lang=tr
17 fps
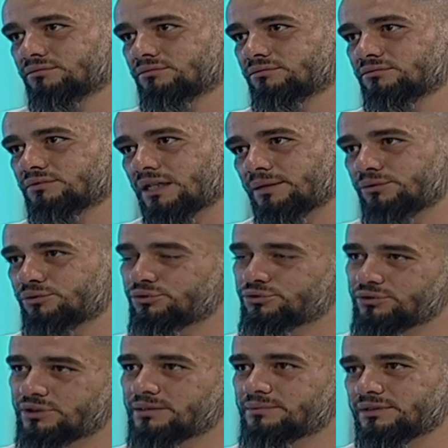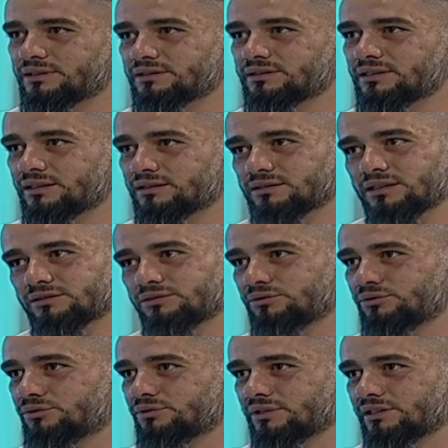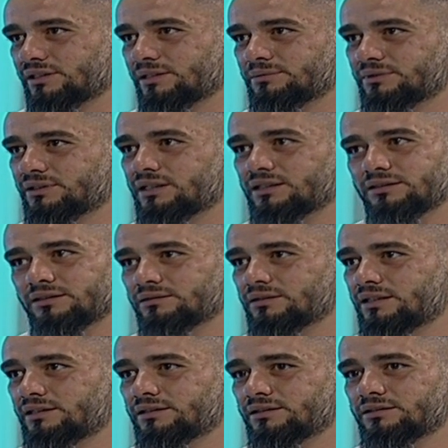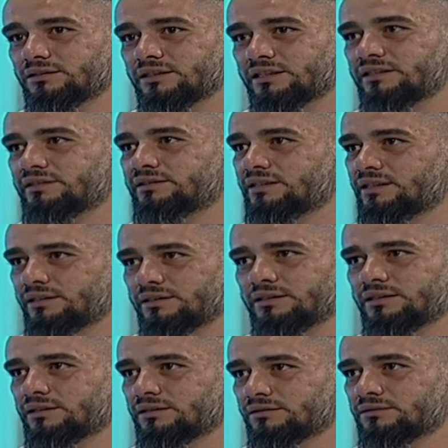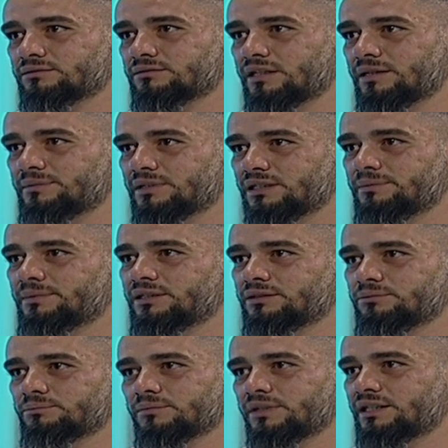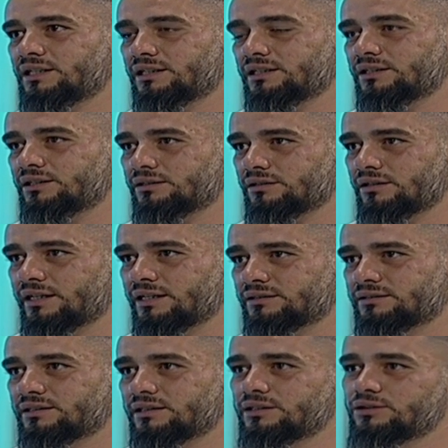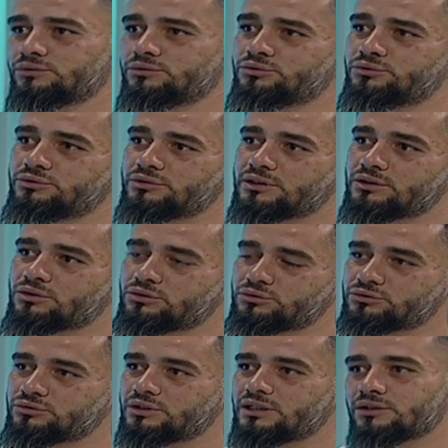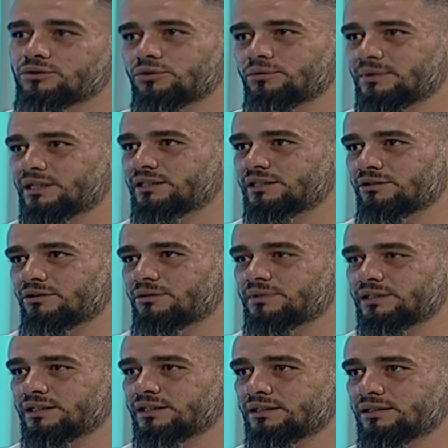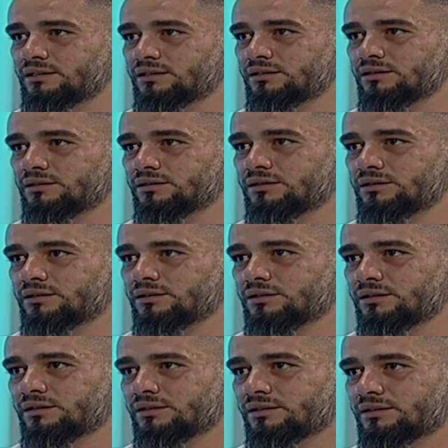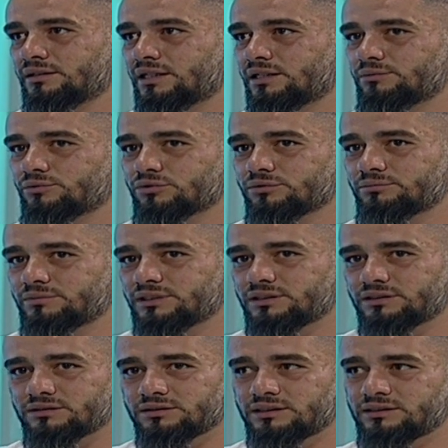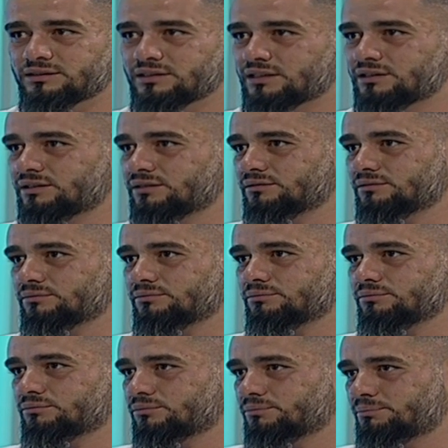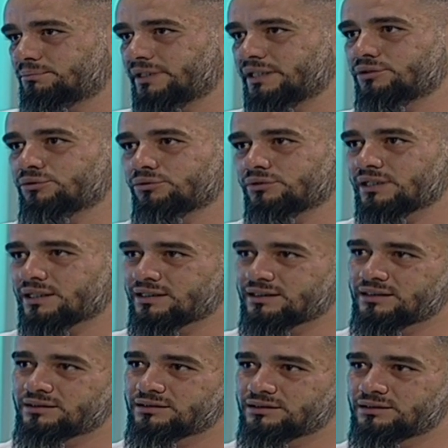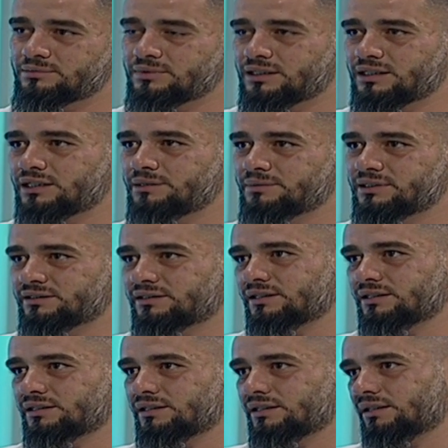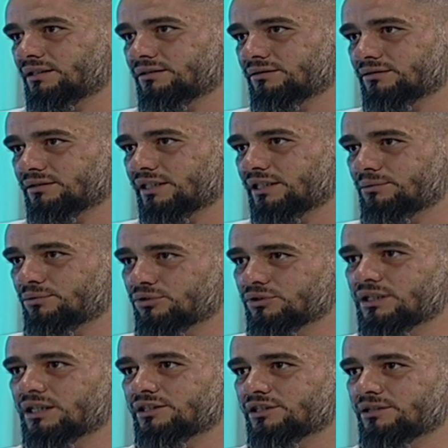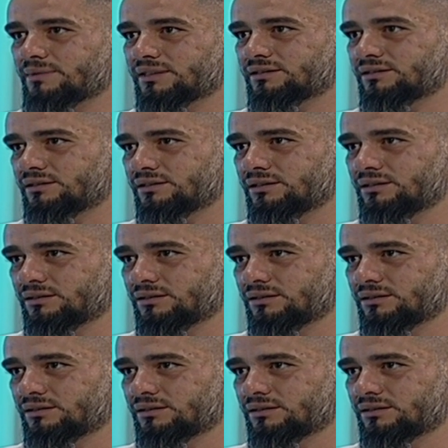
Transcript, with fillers: Tabii düşürebilirsek nasıl düşüreceğimize yani iki senedir hemen hemen maliyetler her sene üstüne koyduk sonra koymaya devam eder. Yani bugün bir insanın bir günde kazandığı parayı bir senede gelip orada harcamasıdır.